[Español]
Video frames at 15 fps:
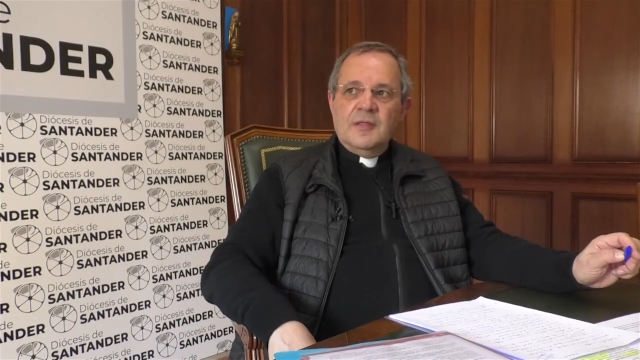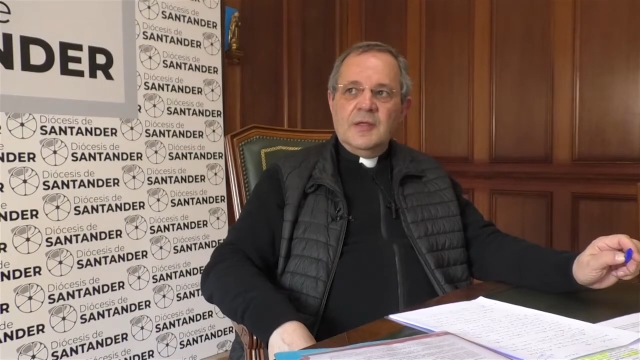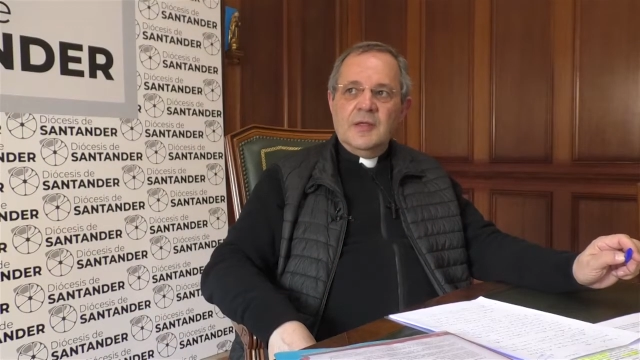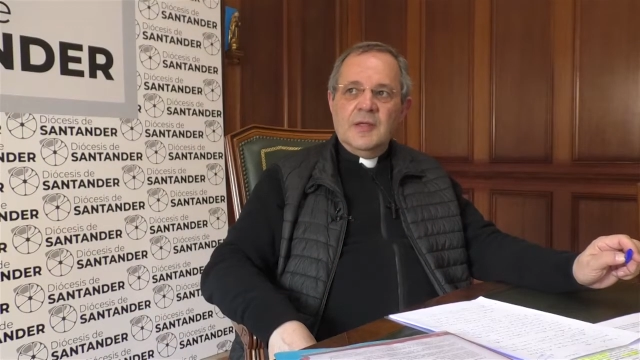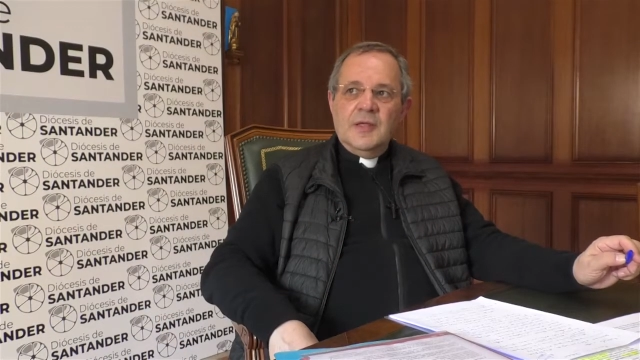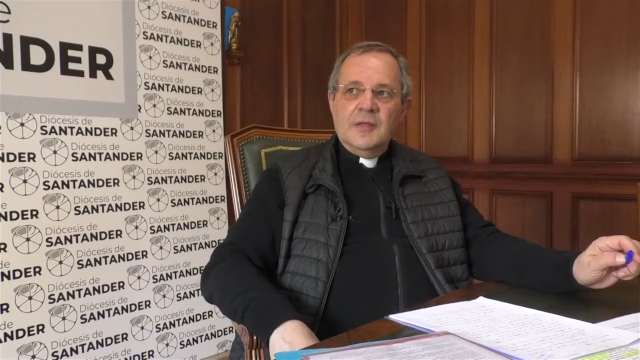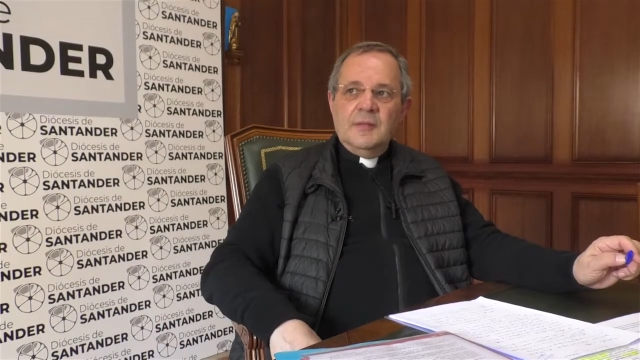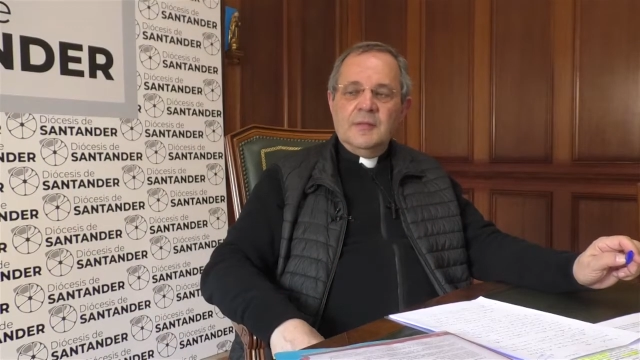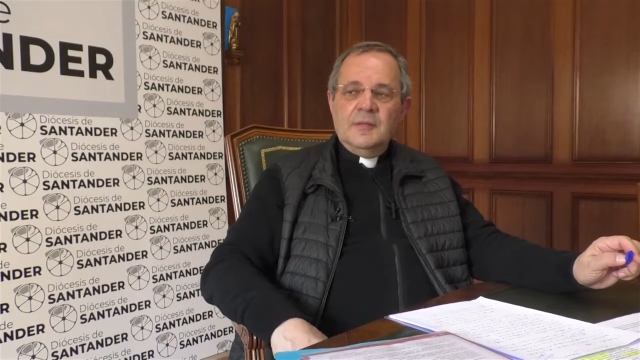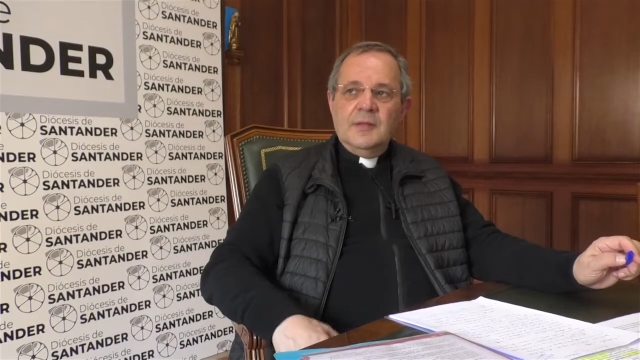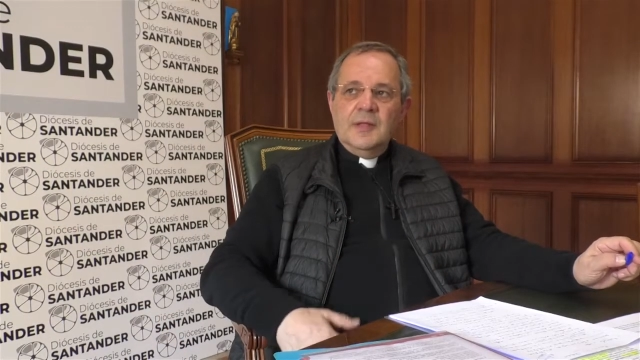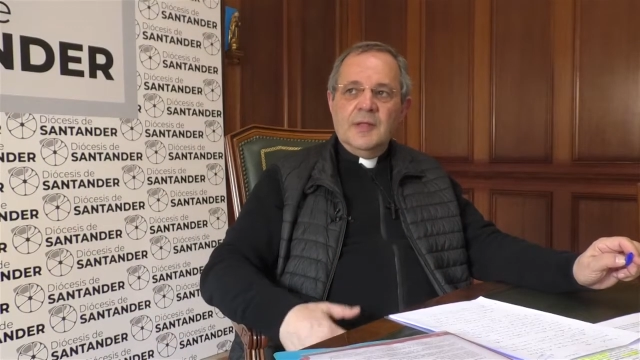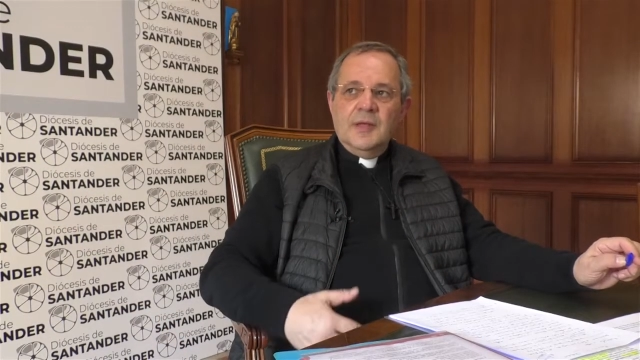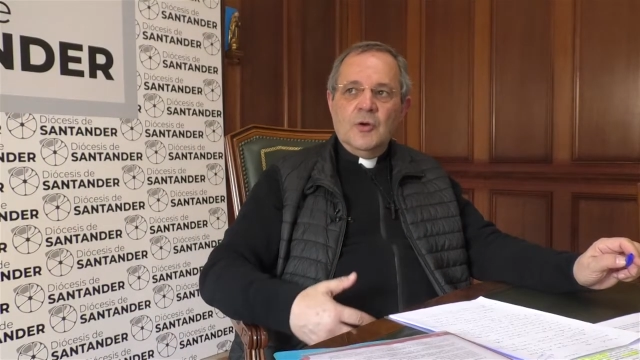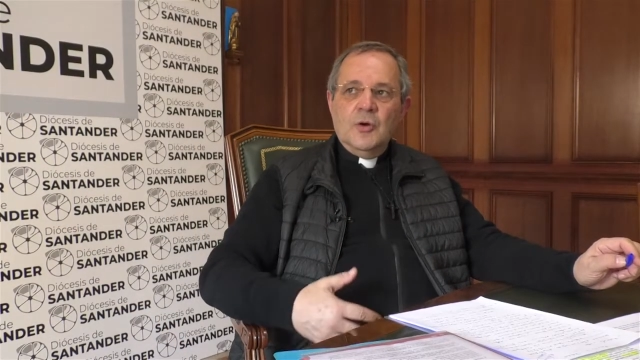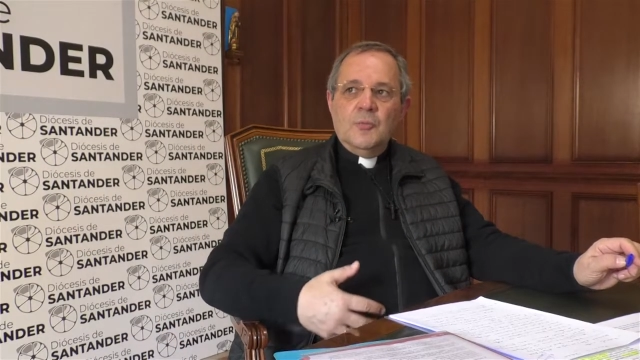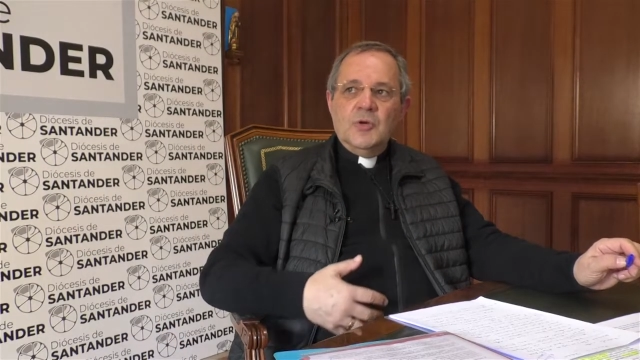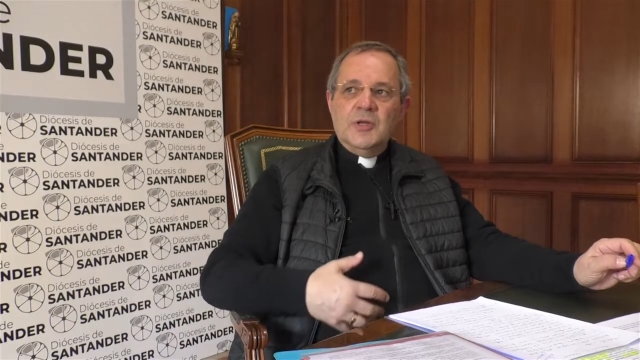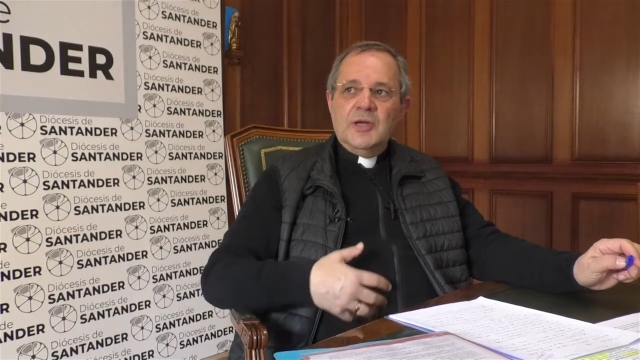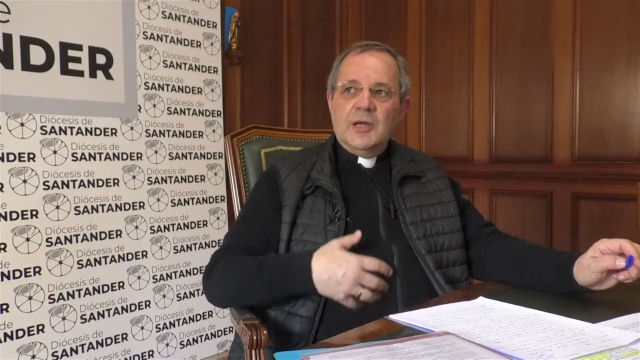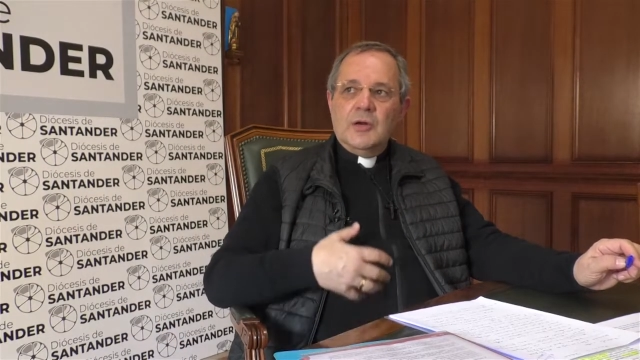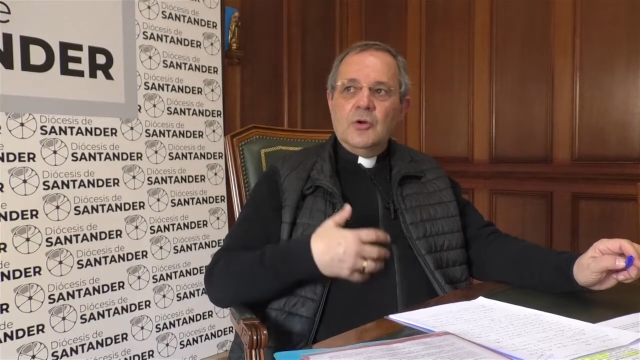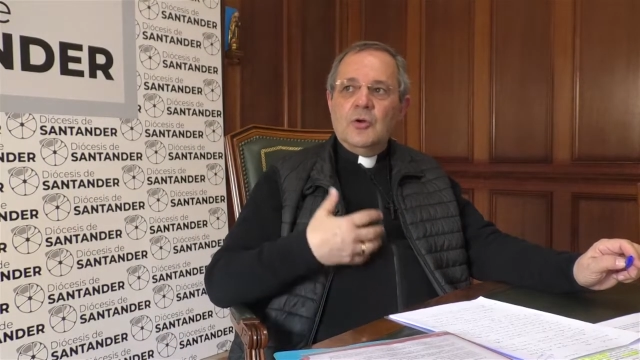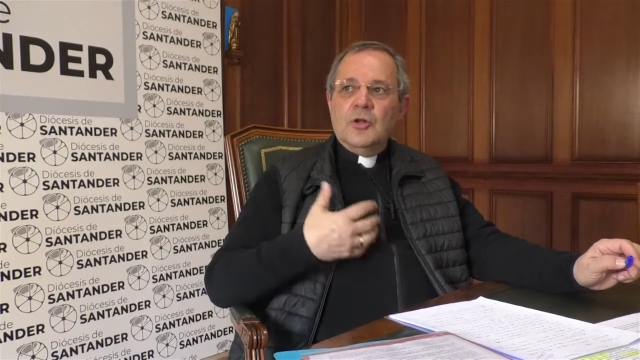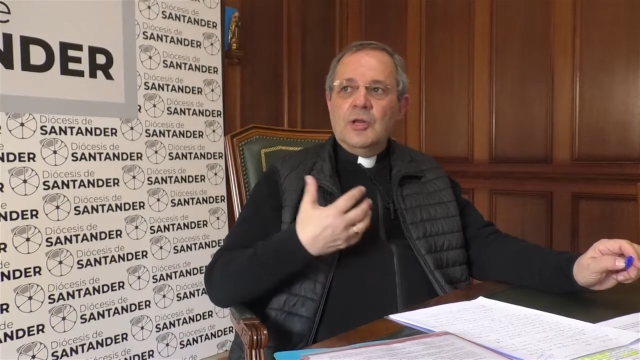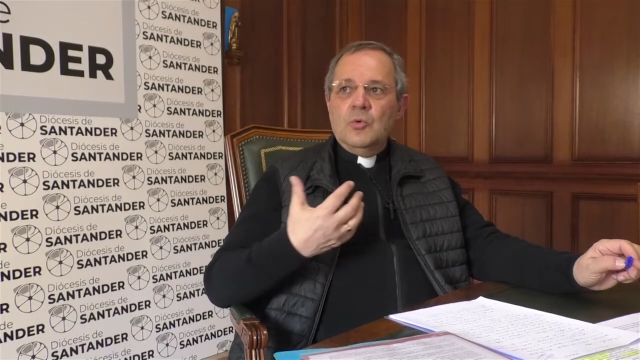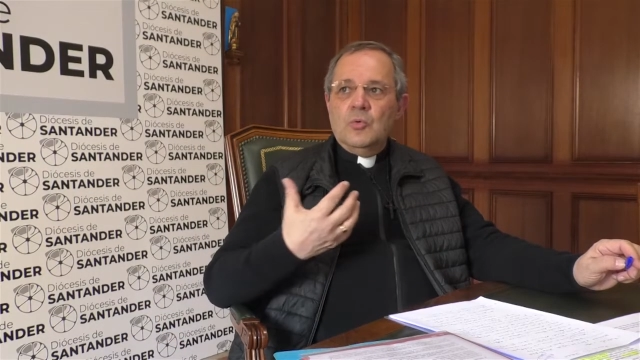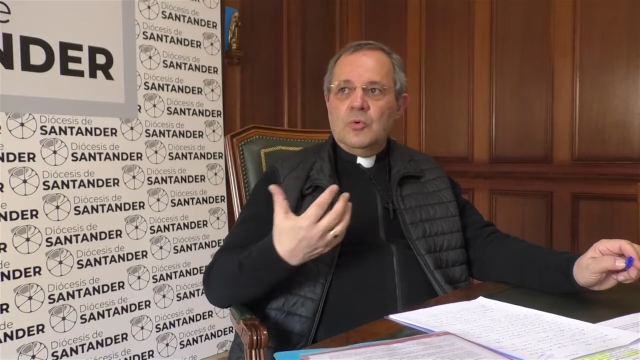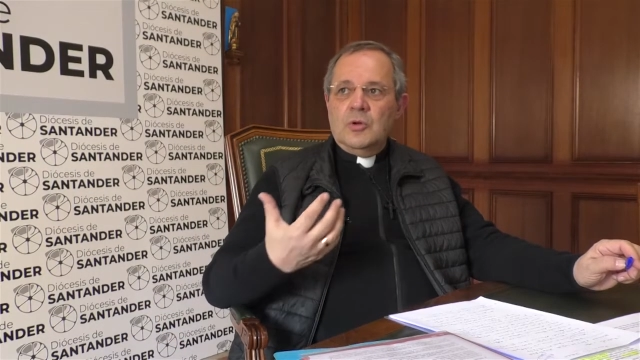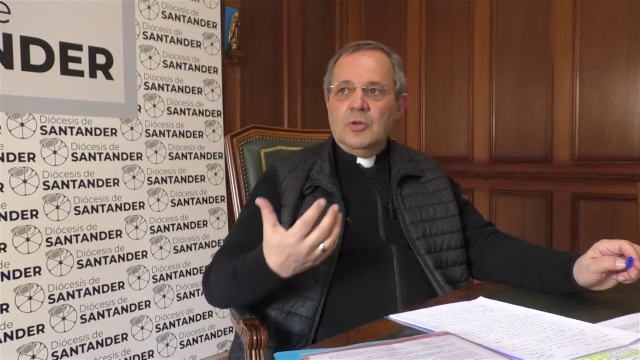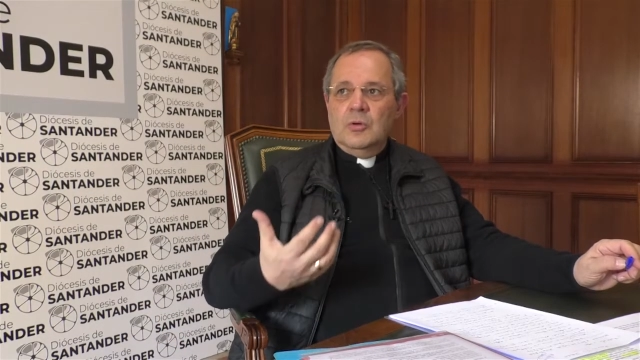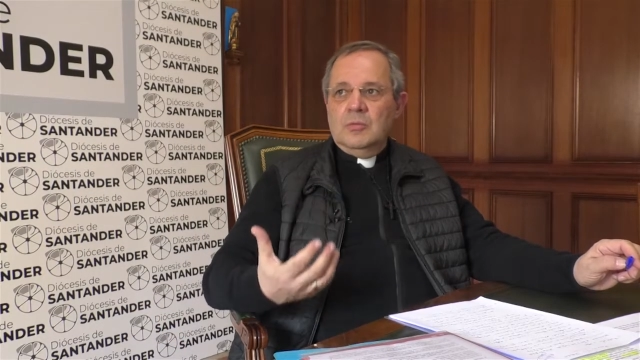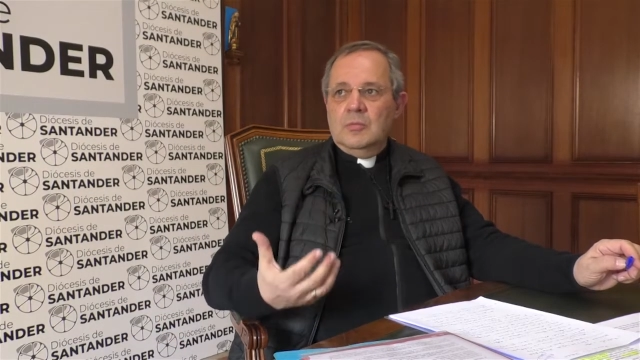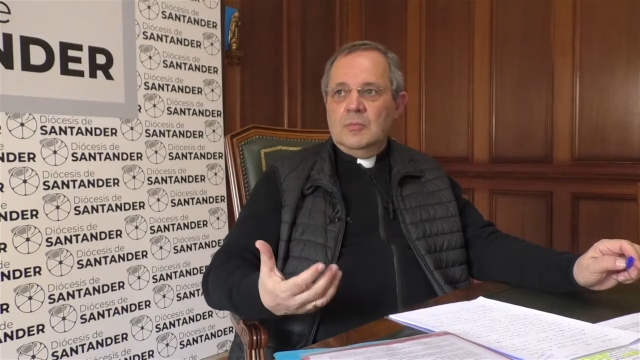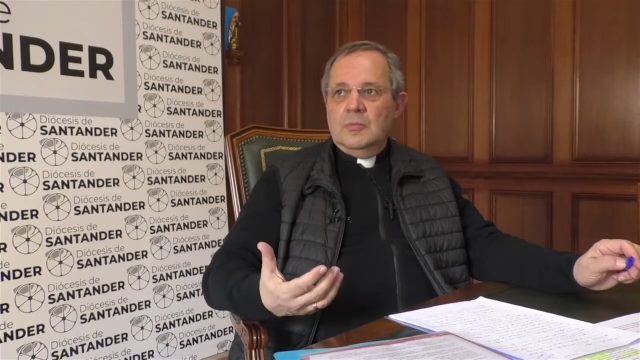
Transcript: de comunicar lo que le ocurrió.